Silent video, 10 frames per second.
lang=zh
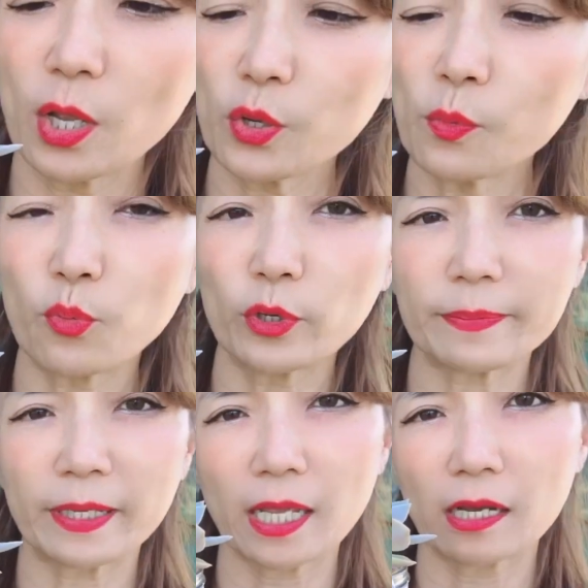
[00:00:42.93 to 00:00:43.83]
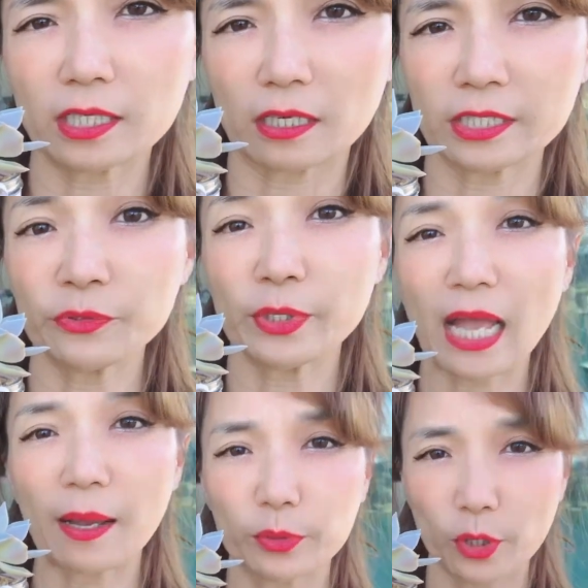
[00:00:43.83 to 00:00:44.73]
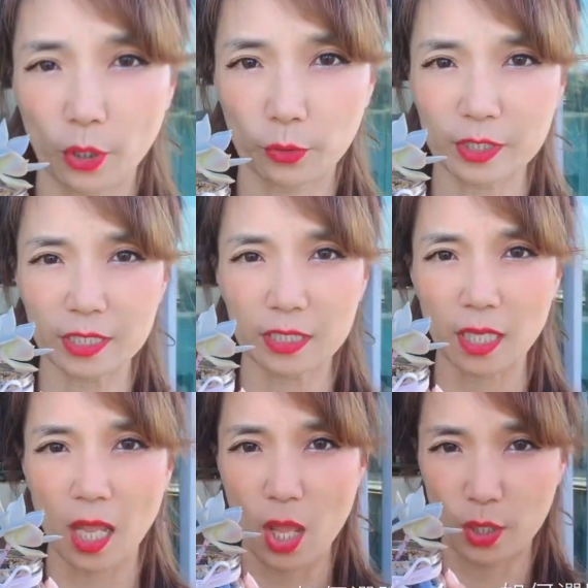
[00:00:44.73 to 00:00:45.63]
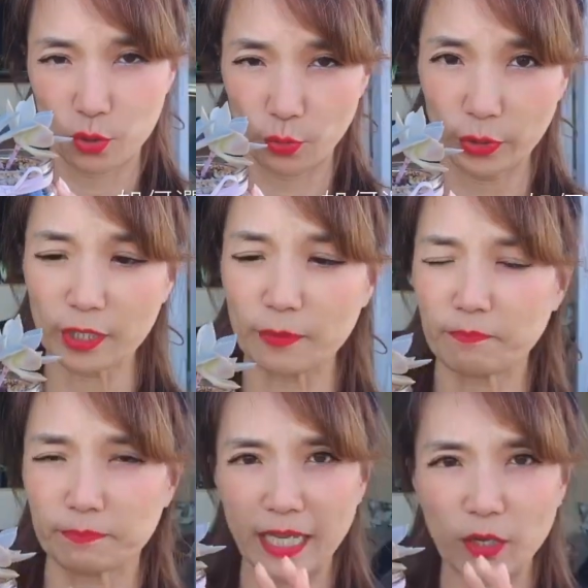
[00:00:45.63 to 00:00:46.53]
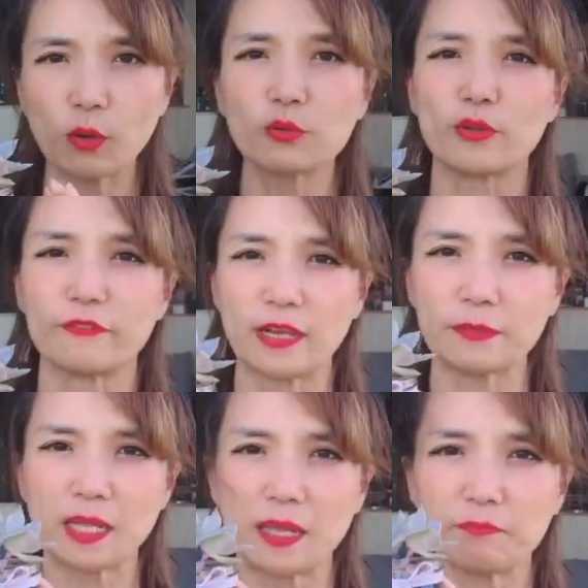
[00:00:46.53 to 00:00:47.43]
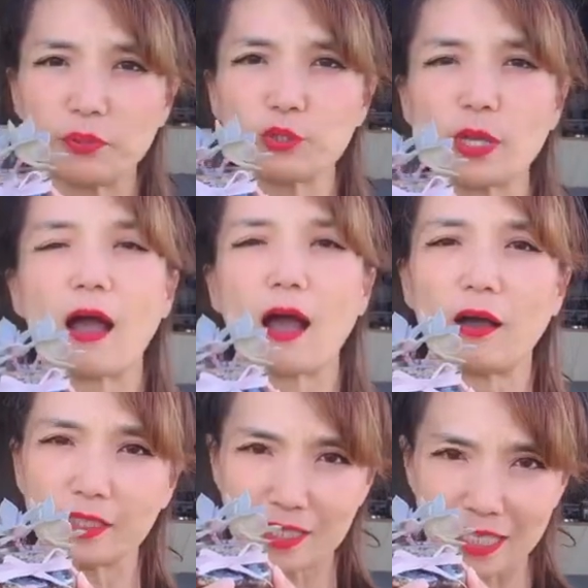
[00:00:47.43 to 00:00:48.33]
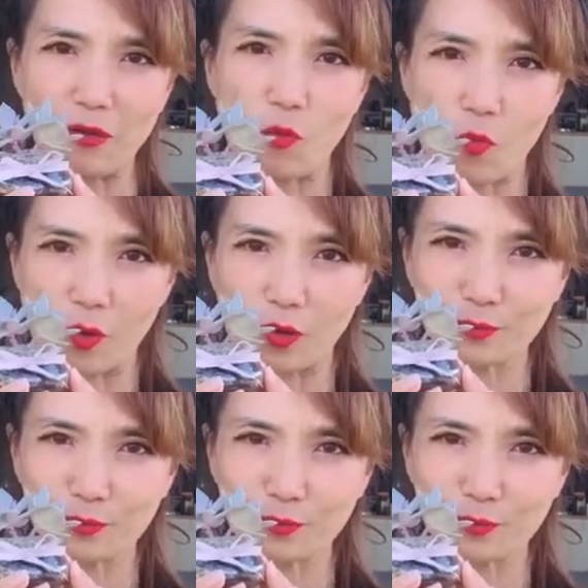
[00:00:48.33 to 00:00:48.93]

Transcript: 用玻璃盆要小心，因为它不透气，所以在控水方面必须要好好的掌握。